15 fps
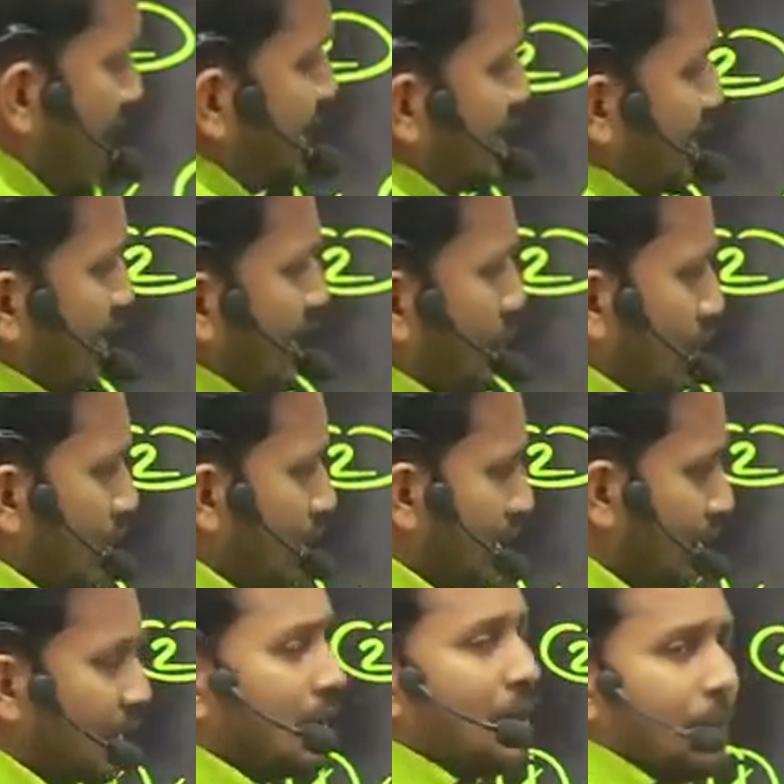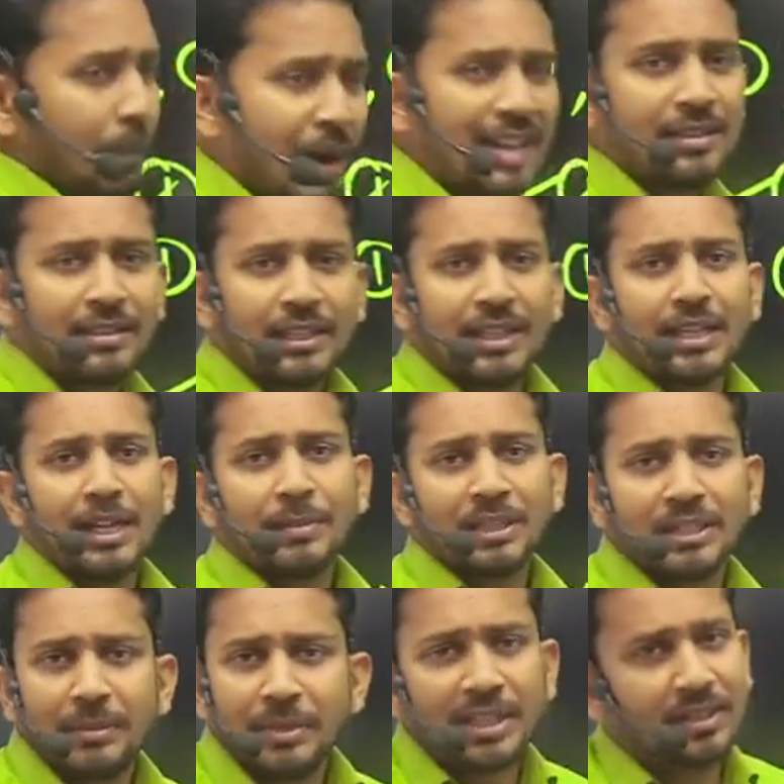दिया कोई बात नहीं पांच देने का
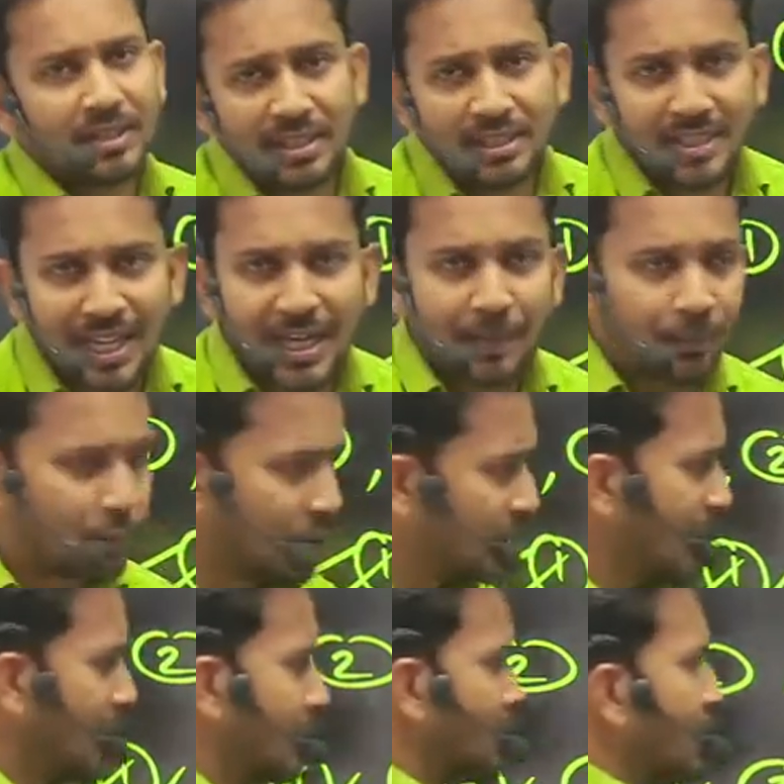मतलब है कि तीन चार आपको नहीं आ रहा था